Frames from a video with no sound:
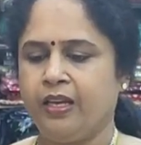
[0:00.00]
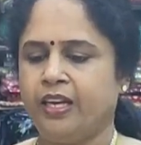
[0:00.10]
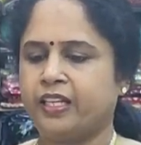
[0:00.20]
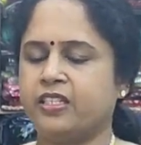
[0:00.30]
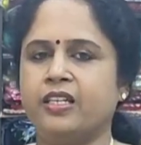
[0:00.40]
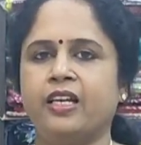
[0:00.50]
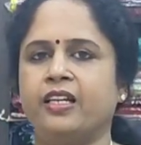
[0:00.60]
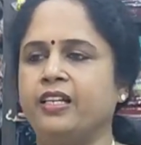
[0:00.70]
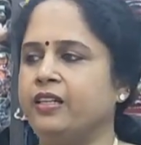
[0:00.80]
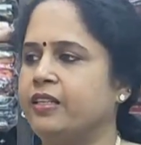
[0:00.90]
Next
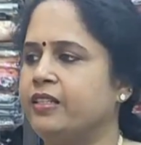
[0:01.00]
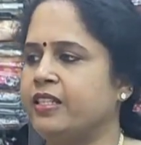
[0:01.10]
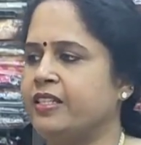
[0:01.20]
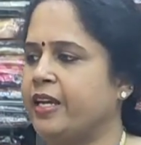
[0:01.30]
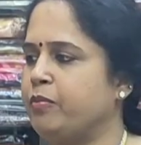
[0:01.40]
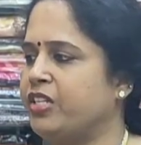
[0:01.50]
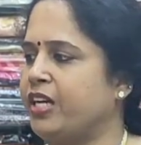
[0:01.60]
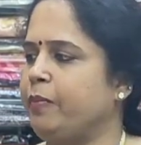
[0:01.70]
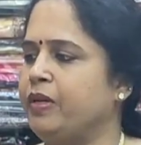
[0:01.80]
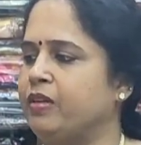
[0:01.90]
color, the same
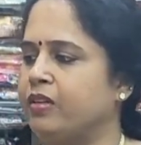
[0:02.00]
type.